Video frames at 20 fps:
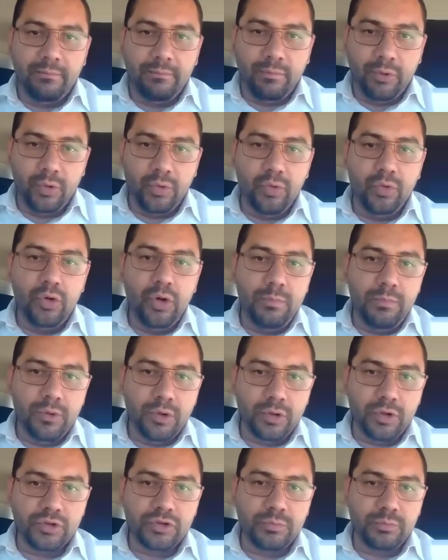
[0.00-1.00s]
Por 1,
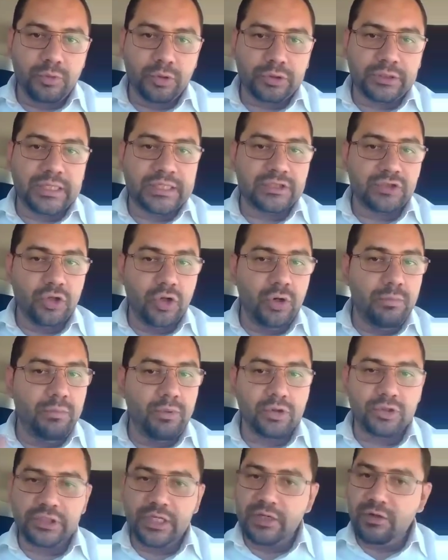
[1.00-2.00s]
por 2 o por 3, solo
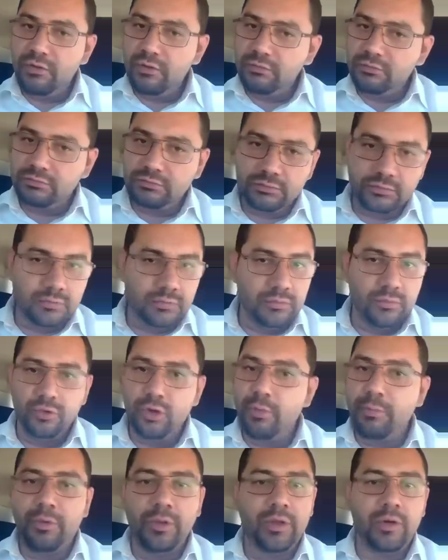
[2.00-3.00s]
por 0
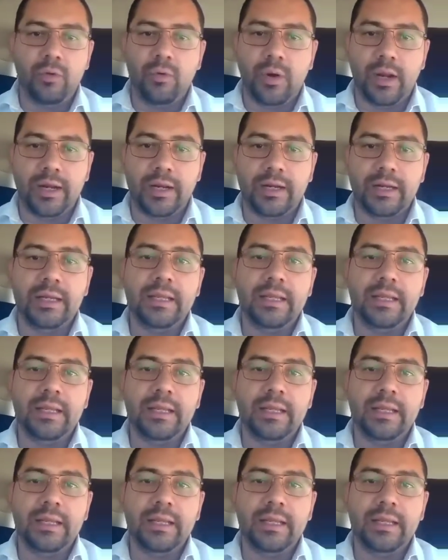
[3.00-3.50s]
no pueden jugar.